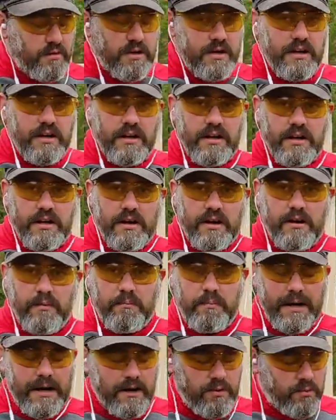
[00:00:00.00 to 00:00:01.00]
el,
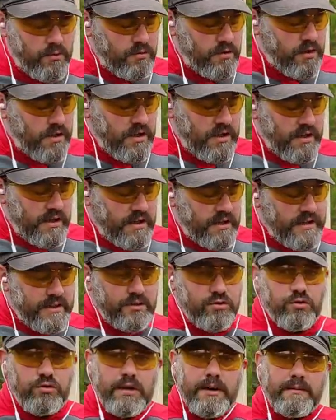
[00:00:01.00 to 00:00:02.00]
el plywood
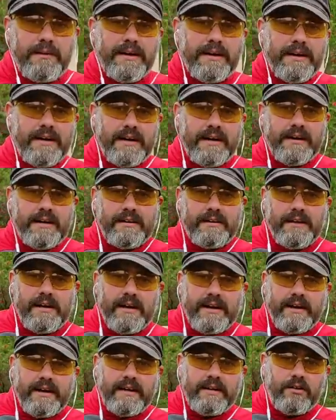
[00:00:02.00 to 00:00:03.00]
es una madera
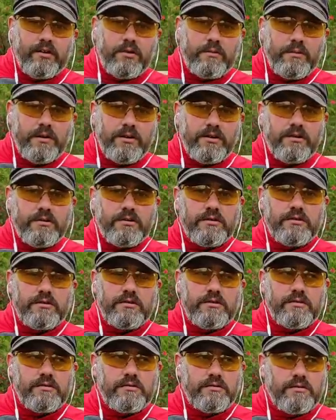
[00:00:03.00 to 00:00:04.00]
de las que
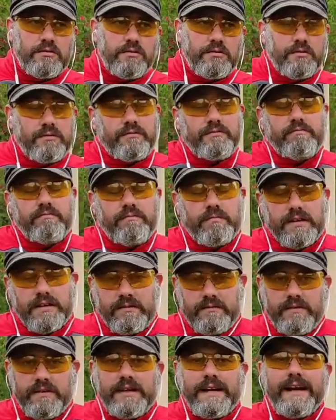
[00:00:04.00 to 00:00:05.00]
domino,
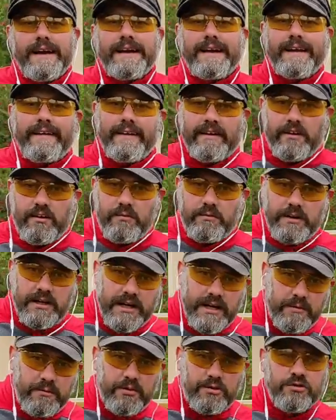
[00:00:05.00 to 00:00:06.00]
de las que
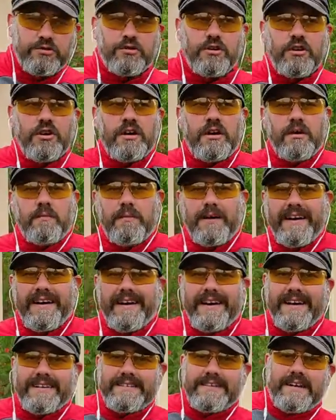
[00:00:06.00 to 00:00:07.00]
denominamos
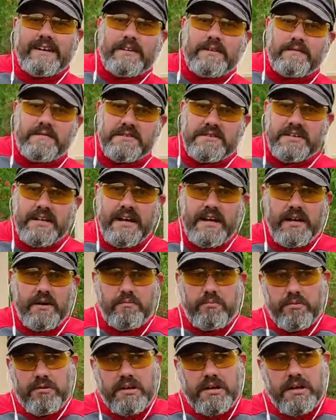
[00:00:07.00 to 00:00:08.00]
maderas
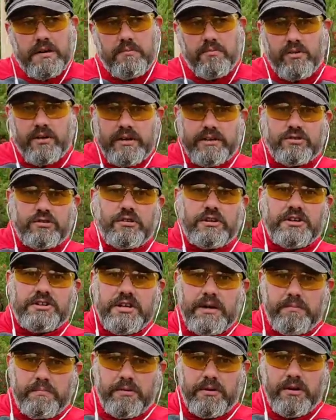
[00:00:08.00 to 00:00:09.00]
artificiales. ¿Por qué? Porque son
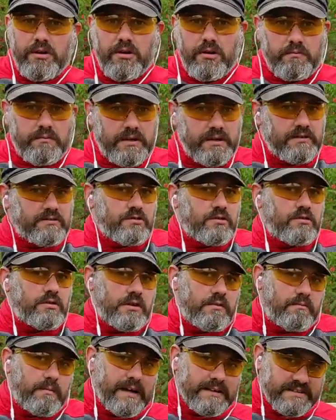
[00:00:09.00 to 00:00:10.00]
hechas por el hombre,
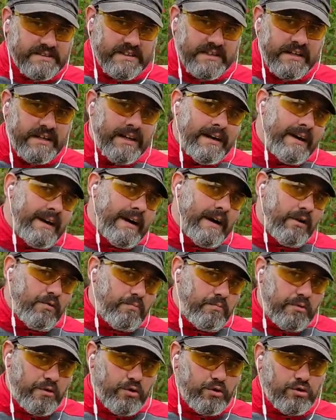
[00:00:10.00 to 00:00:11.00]
son en base a
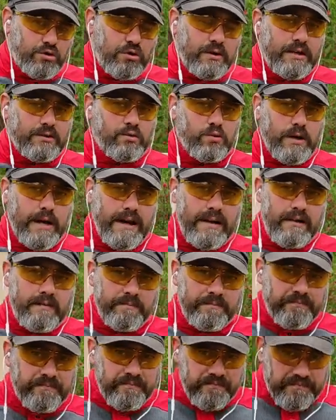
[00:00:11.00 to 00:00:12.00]
un producto natural